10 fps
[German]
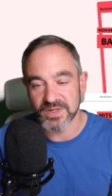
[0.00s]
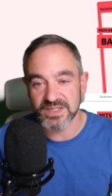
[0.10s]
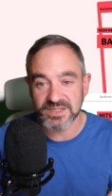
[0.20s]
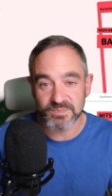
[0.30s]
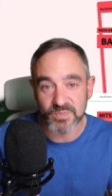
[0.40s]

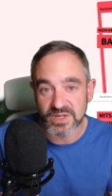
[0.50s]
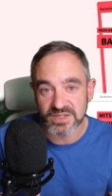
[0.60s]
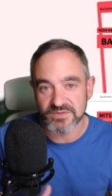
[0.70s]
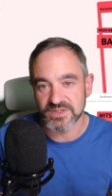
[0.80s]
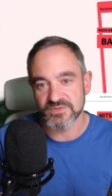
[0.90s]
Ich bin
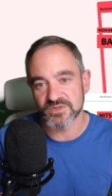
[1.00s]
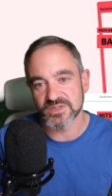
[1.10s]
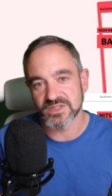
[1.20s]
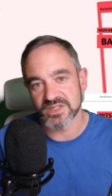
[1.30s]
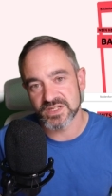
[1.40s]
jetzt fast
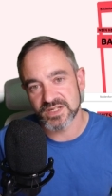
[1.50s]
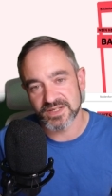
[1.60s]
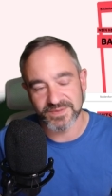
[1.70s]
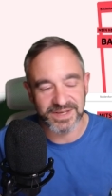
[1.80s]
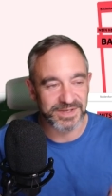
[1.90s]
40 Jahre alt.
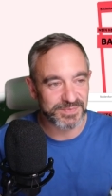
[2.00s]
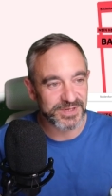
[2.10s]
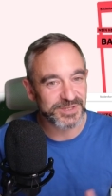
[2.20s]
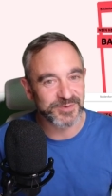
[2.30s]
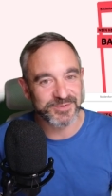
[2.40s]
Nee, ich bin
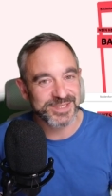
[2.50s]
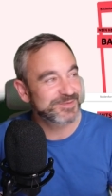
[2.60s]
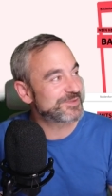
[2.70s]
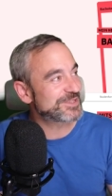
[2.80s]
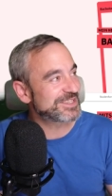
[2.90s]
nicht nur fast
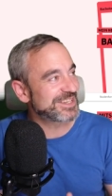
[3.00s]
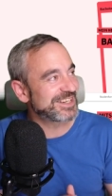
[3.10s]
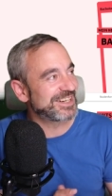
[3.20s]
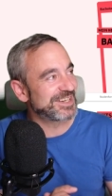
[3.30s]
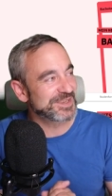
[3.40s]
40
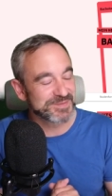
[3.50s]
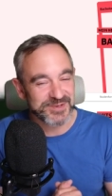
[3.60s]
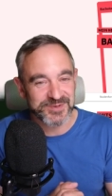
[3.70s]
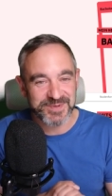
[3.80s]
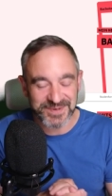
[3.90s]
Jahre alt, ich
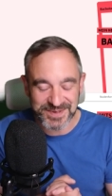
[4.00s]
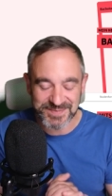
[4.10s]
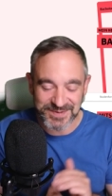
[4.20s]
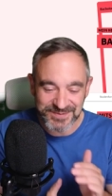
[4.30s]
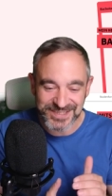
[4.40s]
bin über, ich
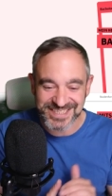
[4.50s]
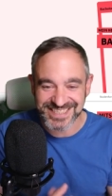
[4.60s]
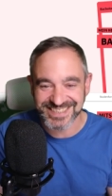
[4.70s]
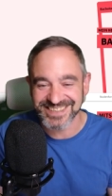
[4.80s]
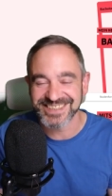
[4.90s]
bin 40
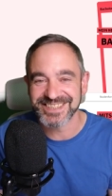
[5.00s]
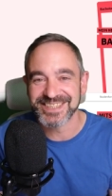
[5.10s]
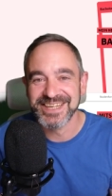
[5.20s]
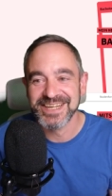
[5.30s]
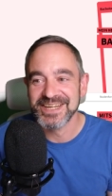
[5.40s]
Jahre alt.